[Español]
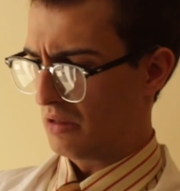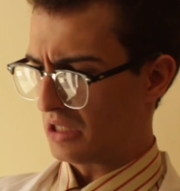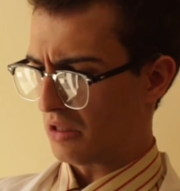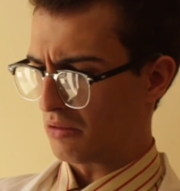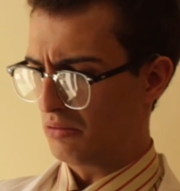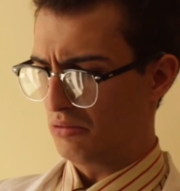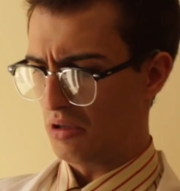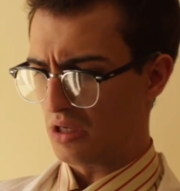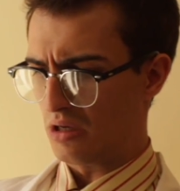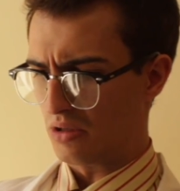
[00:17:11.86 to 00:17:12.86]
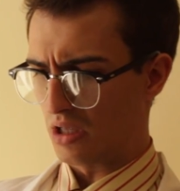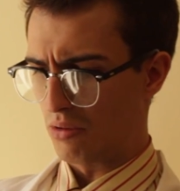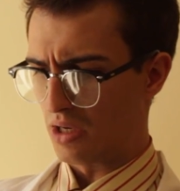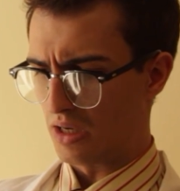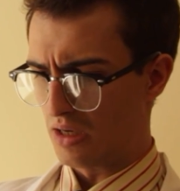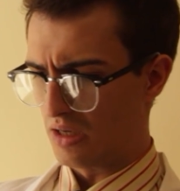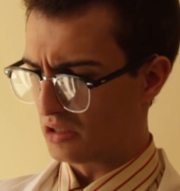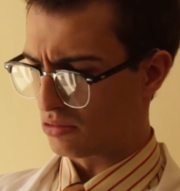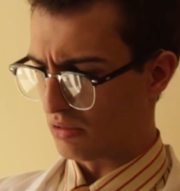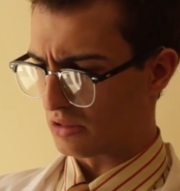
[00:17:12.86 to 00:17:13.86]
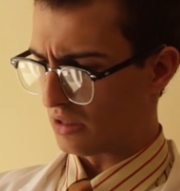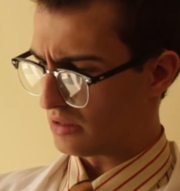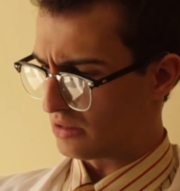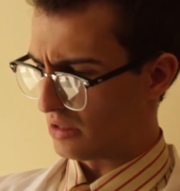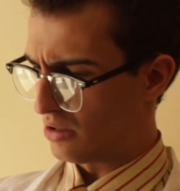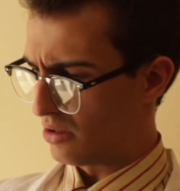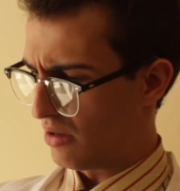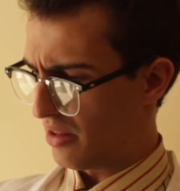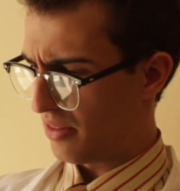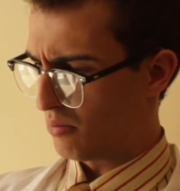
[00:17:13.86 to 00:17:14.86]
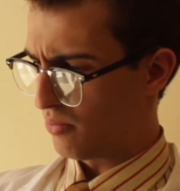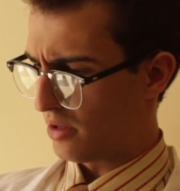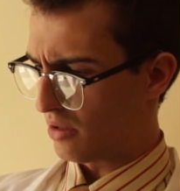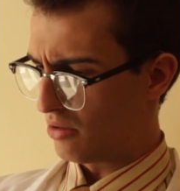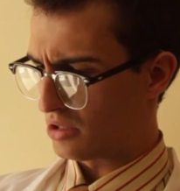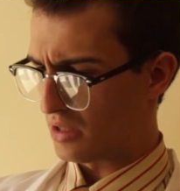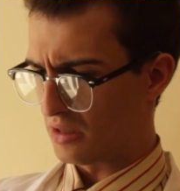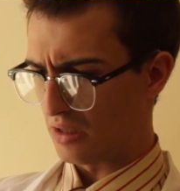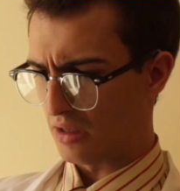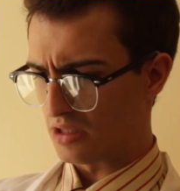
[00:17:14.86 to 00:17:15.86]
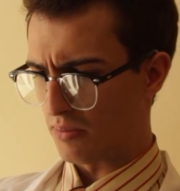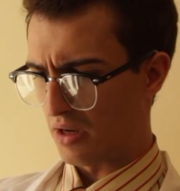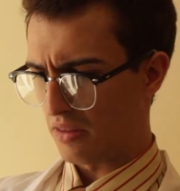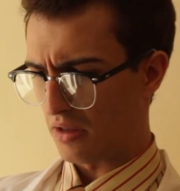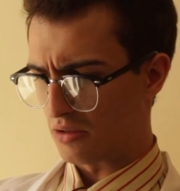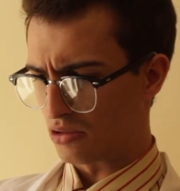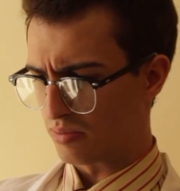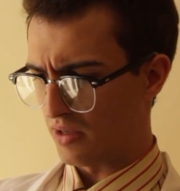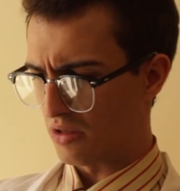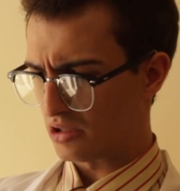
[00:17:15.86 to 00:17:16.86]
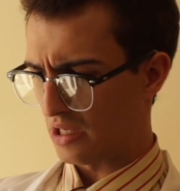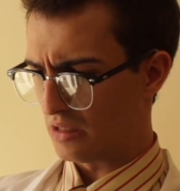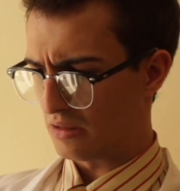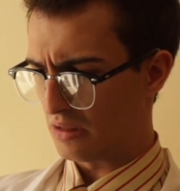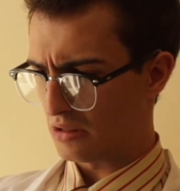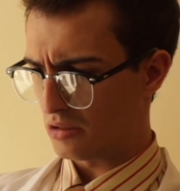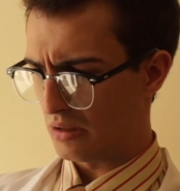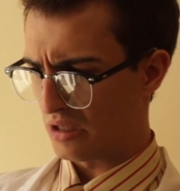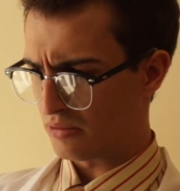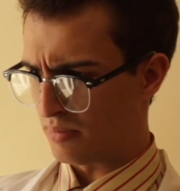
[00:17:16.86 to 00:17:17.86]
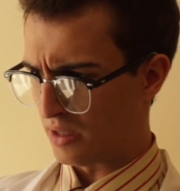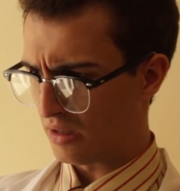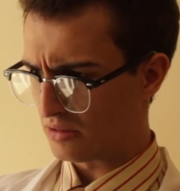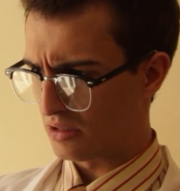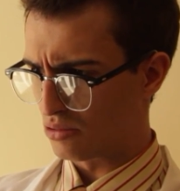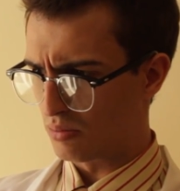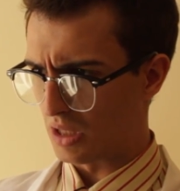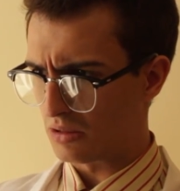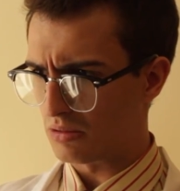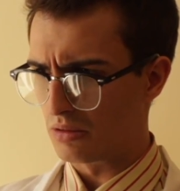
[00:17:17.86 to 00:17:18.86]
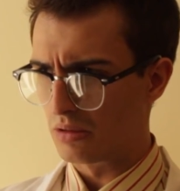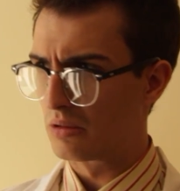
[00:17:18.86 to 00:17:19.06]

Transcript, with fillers: Les adjunto el guión que deberán leer en su sketch. Si no lo hacen, puede que lo siguiente que desaparezca de sus planos sea el techo y las paredes de su plato.